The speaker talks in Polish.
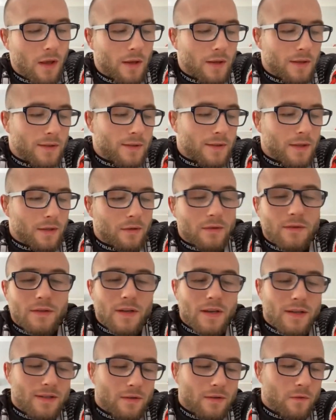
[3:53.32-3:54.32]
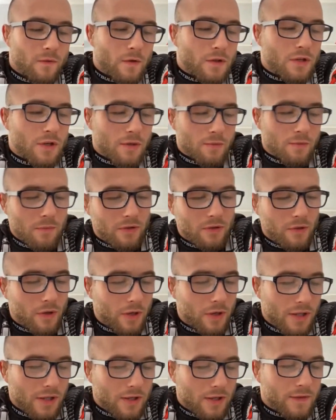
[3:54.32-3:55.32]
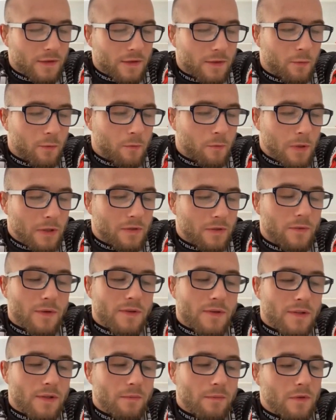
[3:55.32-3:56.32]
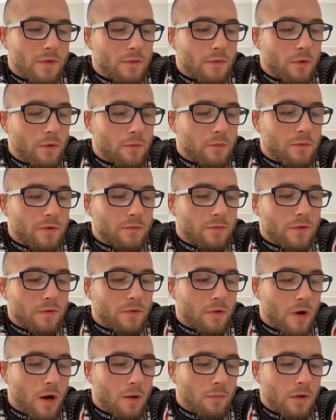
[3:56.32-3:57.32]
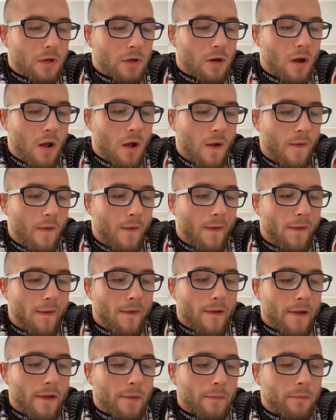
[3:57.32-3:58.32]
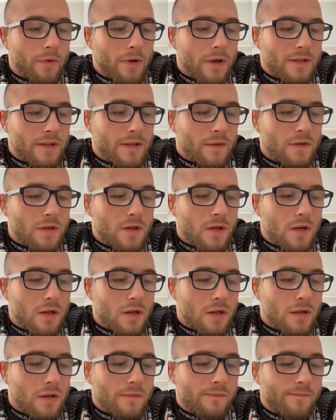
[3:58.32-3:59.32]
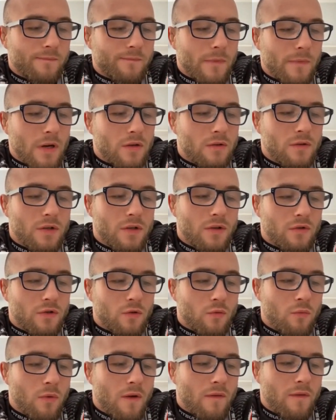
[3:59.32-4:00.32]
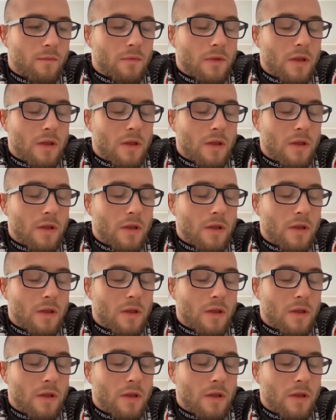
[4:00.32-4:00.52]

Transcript: Z tego co ja zauważyłem, ja trochę inaczej współpracuję z tymi moimi sponsorami, e, bo ja zawsze bardziej to się umawiam